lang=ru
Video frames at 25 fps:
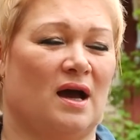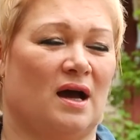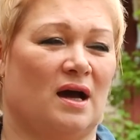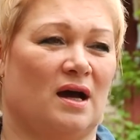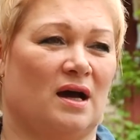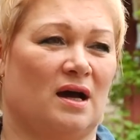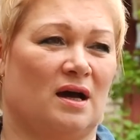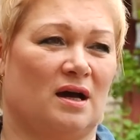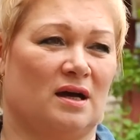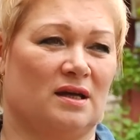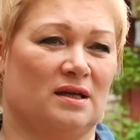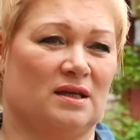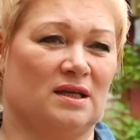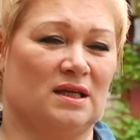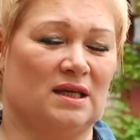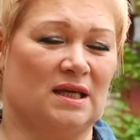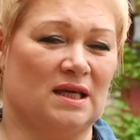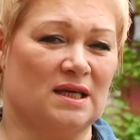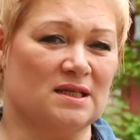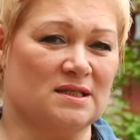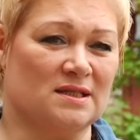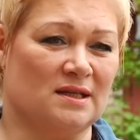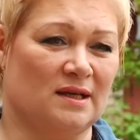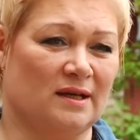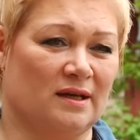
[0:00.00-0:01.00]
А
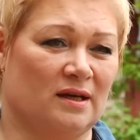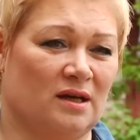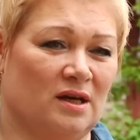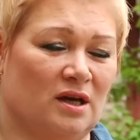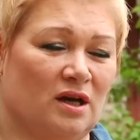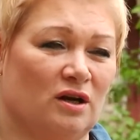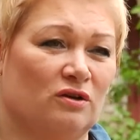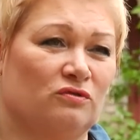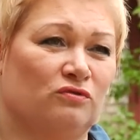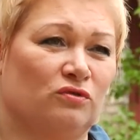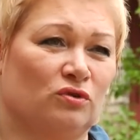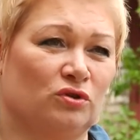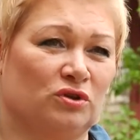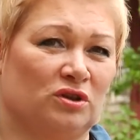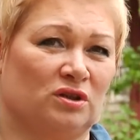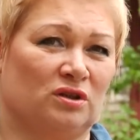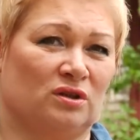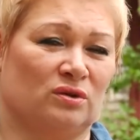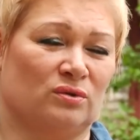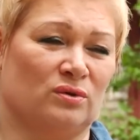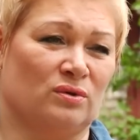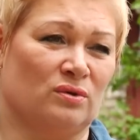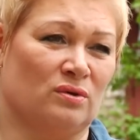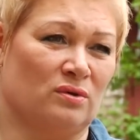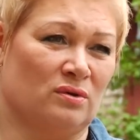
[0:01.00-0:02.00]
если
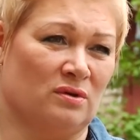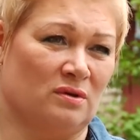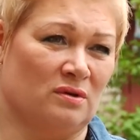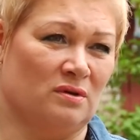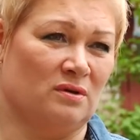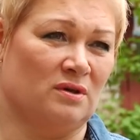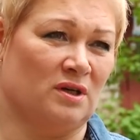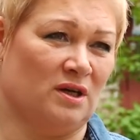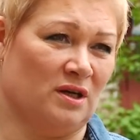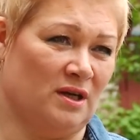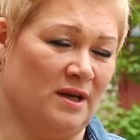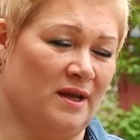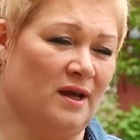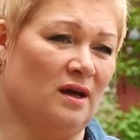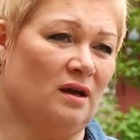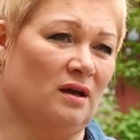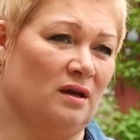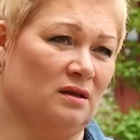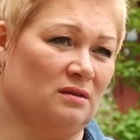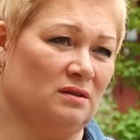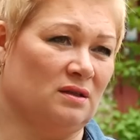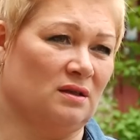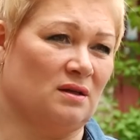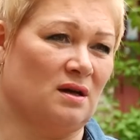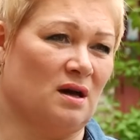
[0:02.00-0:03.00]
фотореле,
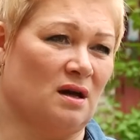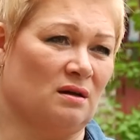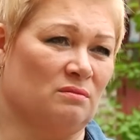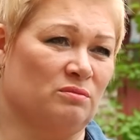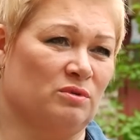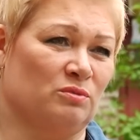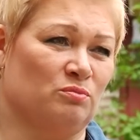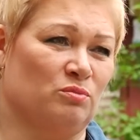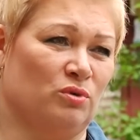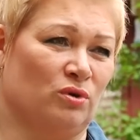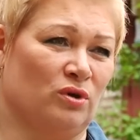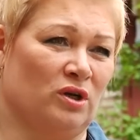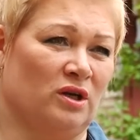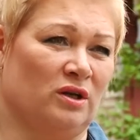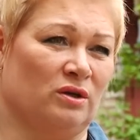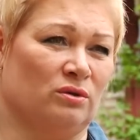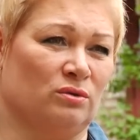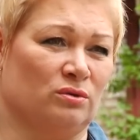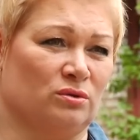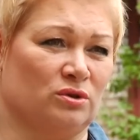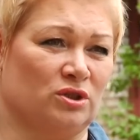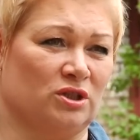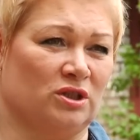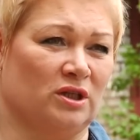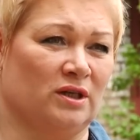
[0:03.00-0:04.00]
это как бы более
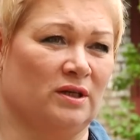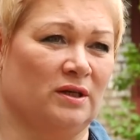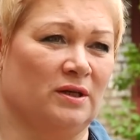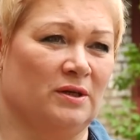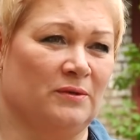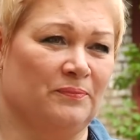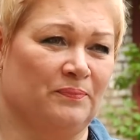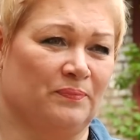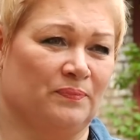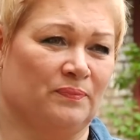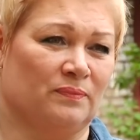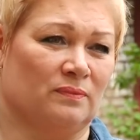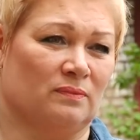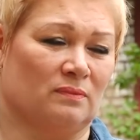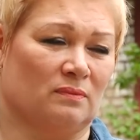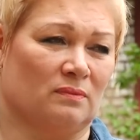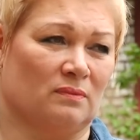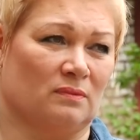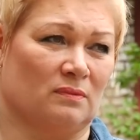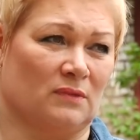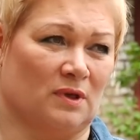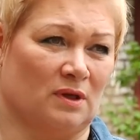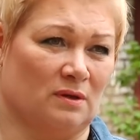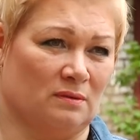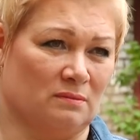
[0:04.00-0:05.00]
уже
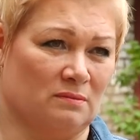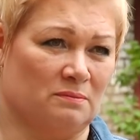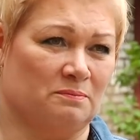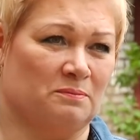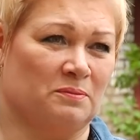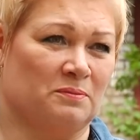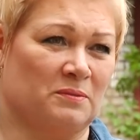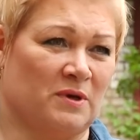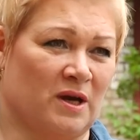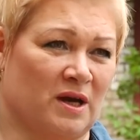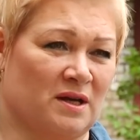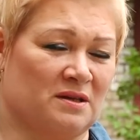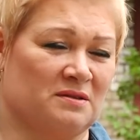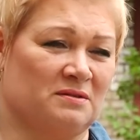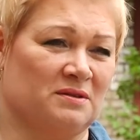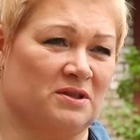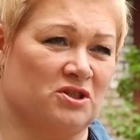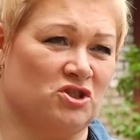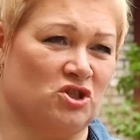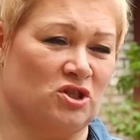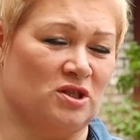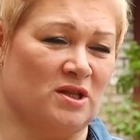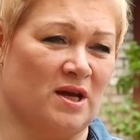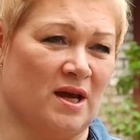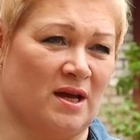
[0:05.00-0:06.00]
как
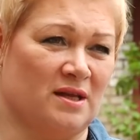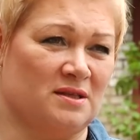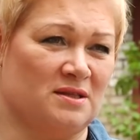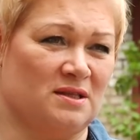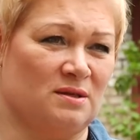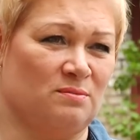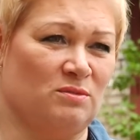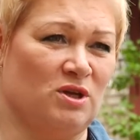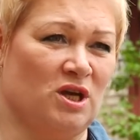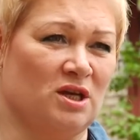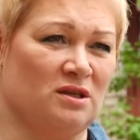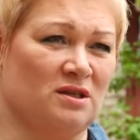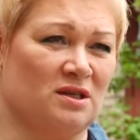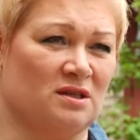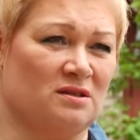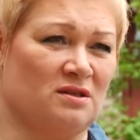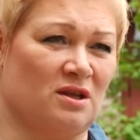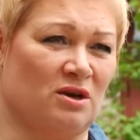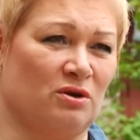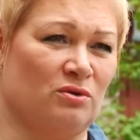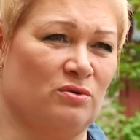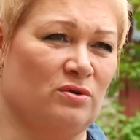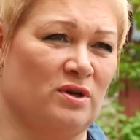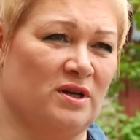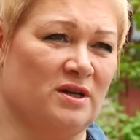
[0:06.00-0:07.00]
начинает темнеть,
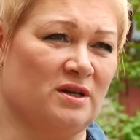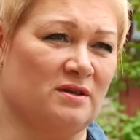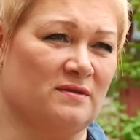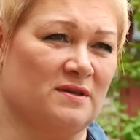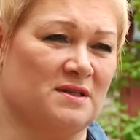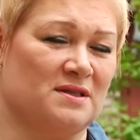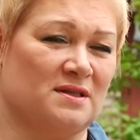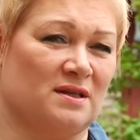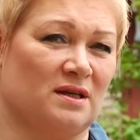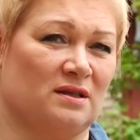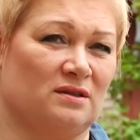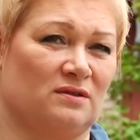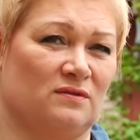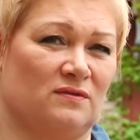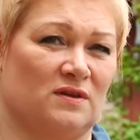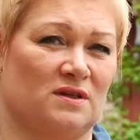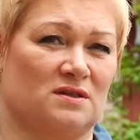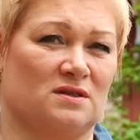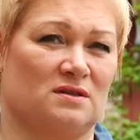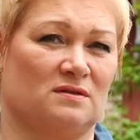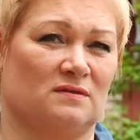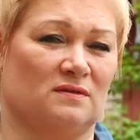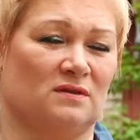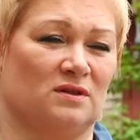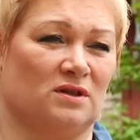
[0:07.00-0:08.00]
отрегулировать
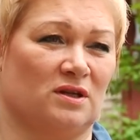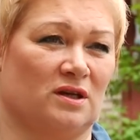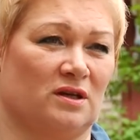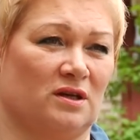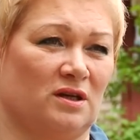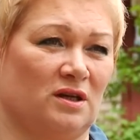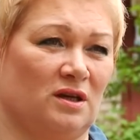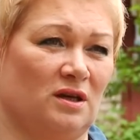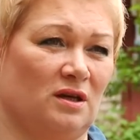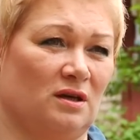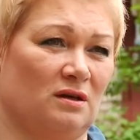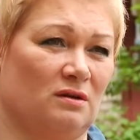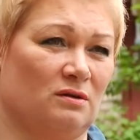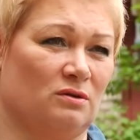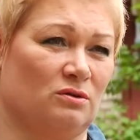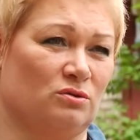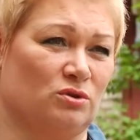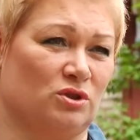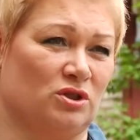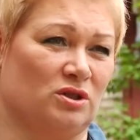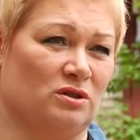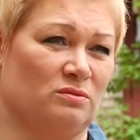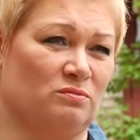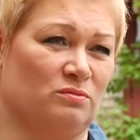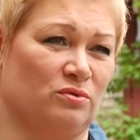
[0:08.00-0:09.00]
соответственно, и
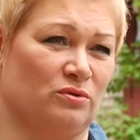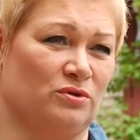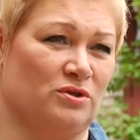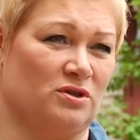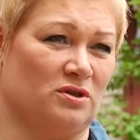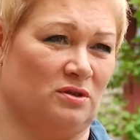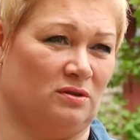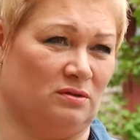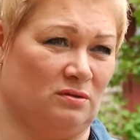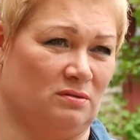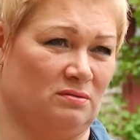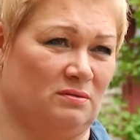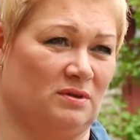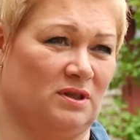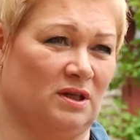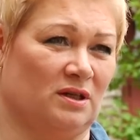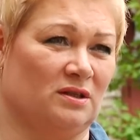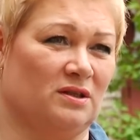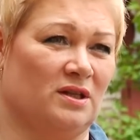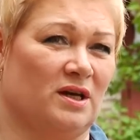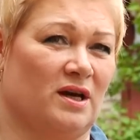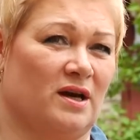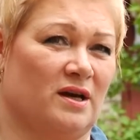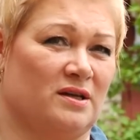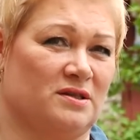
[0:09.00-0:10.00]
уже будет
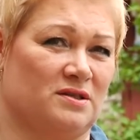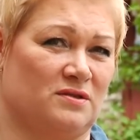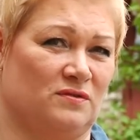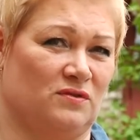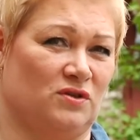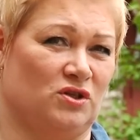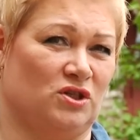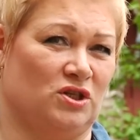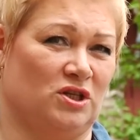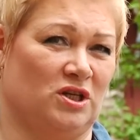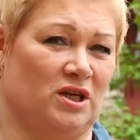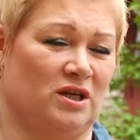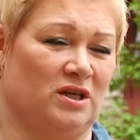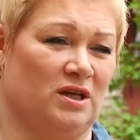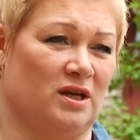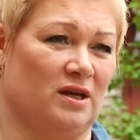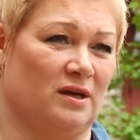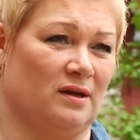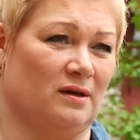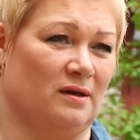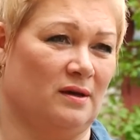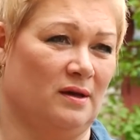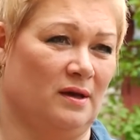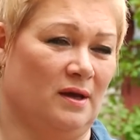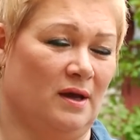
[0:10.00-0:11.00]
тогда
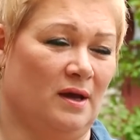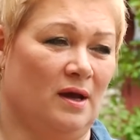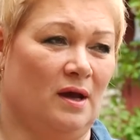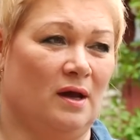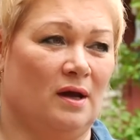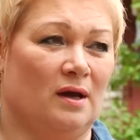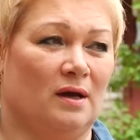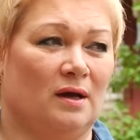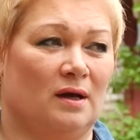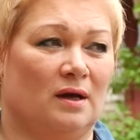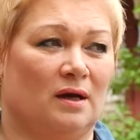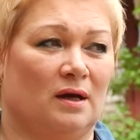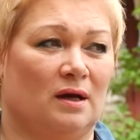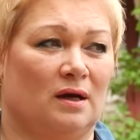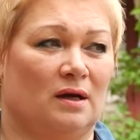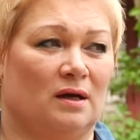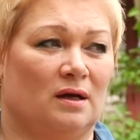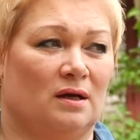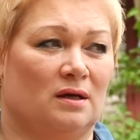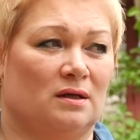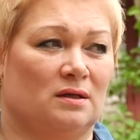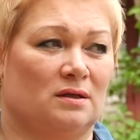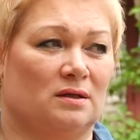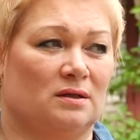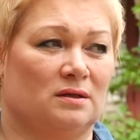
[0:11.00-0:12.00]
освещение.
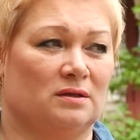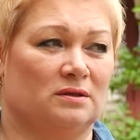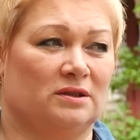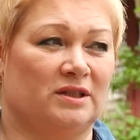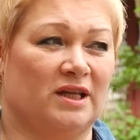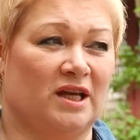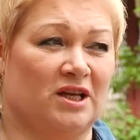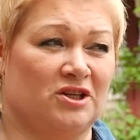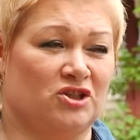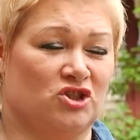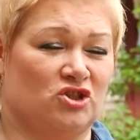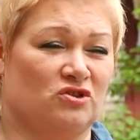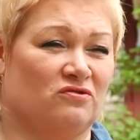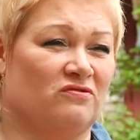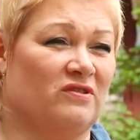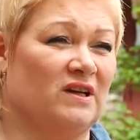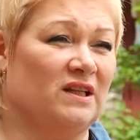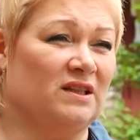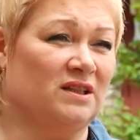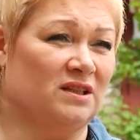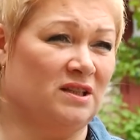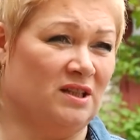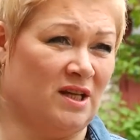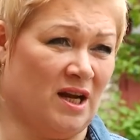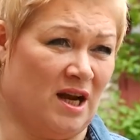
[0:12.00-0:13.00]
Э, дальше
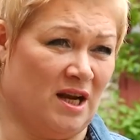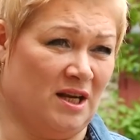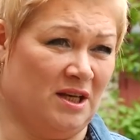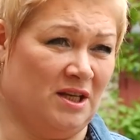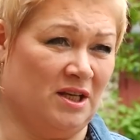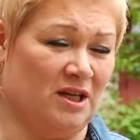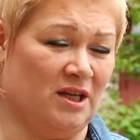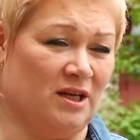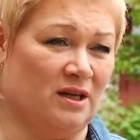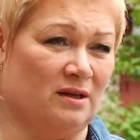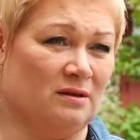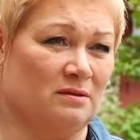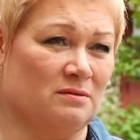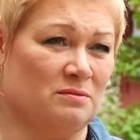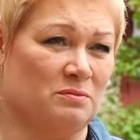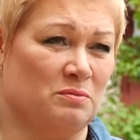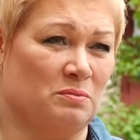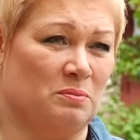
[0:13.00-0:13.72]
вандальные